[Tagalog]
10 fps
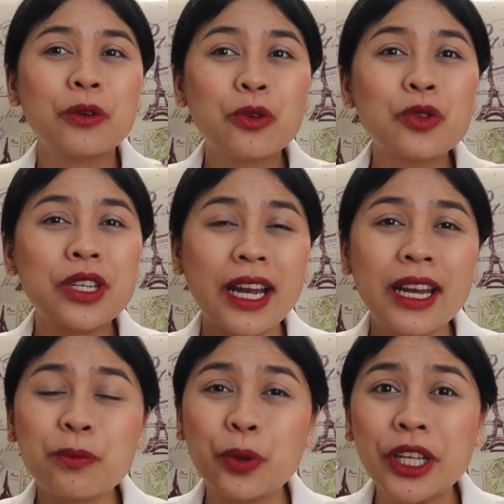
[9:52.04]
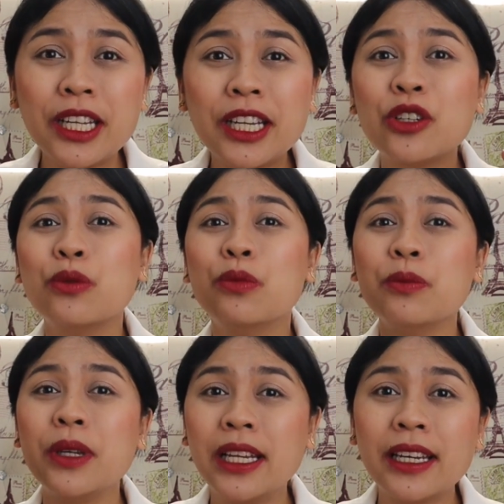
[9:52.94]
kung saan pwede kayong
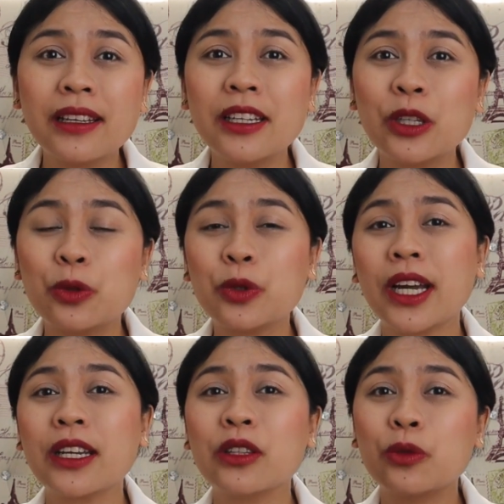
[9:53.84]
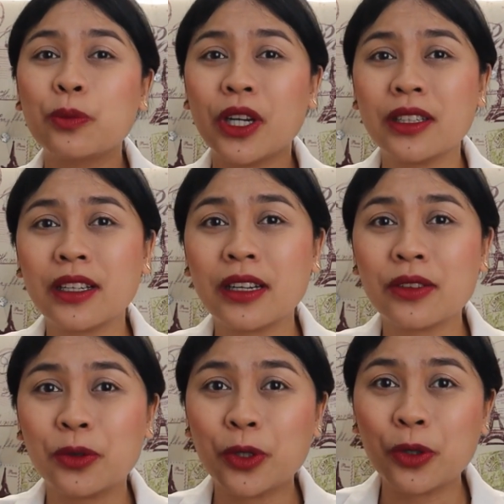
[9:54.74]
bumili nitong Kandu
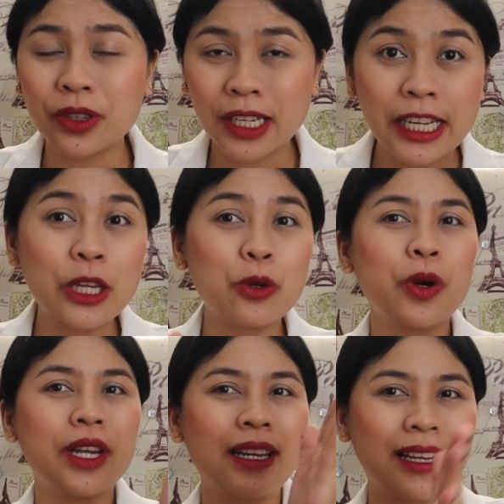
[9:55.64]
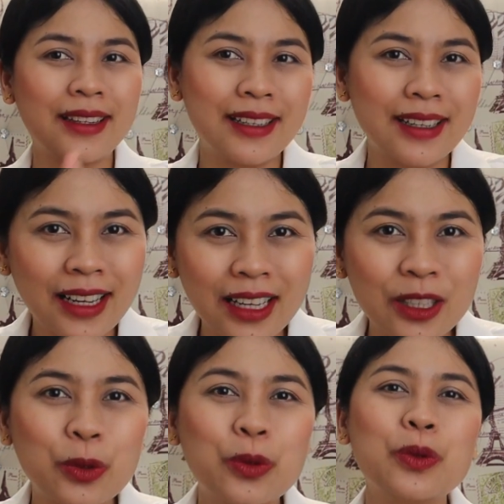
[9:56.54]
products or yung 3-in-1 natin na
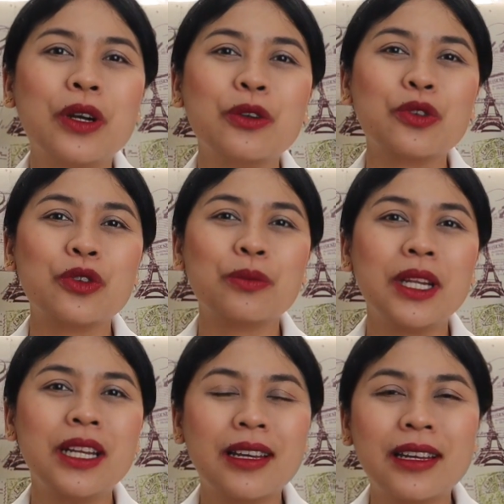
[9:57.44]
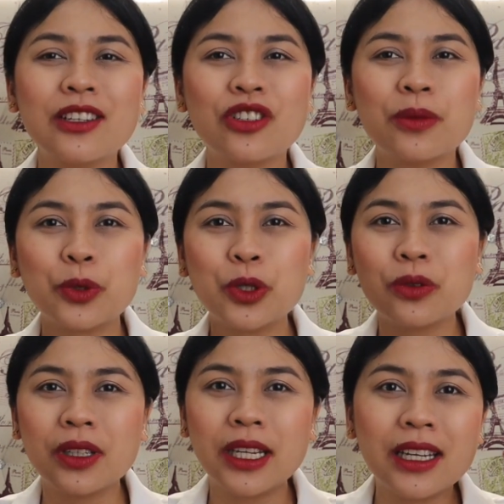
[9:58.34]
Kandu ang gusto nyong bilihin. Nandyan po
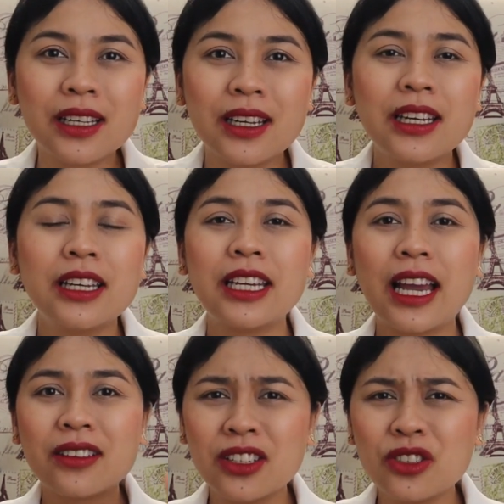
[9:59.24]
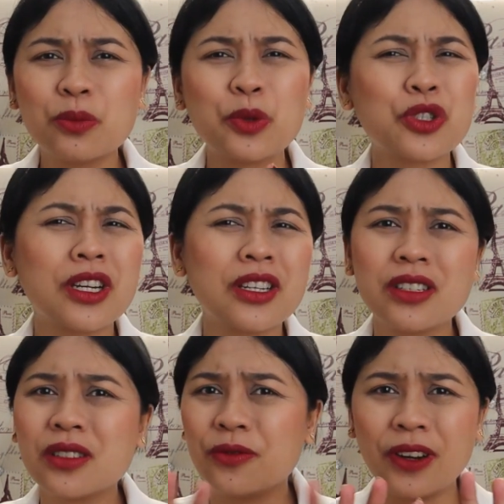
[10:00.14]
yung link. I-access nyo po siya
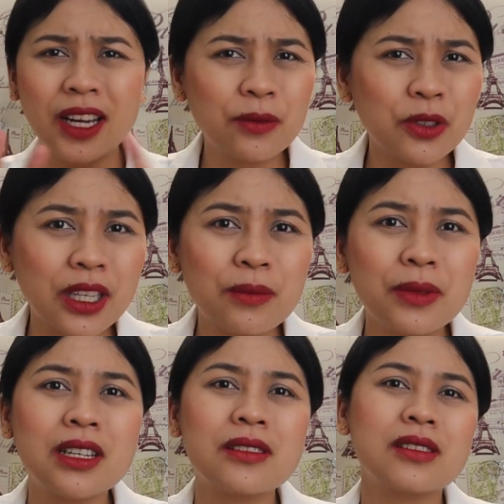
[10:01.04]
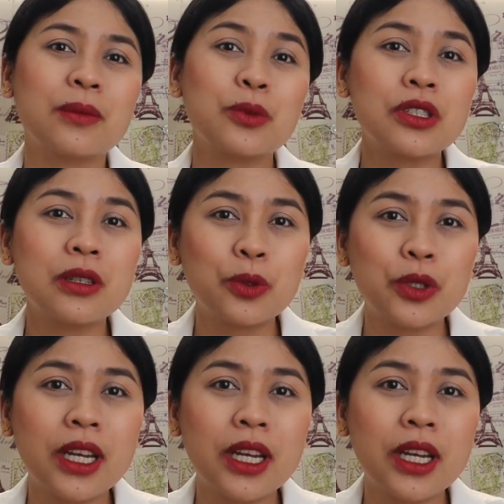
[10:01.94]
just 5 to 10 minutes. Tapos na po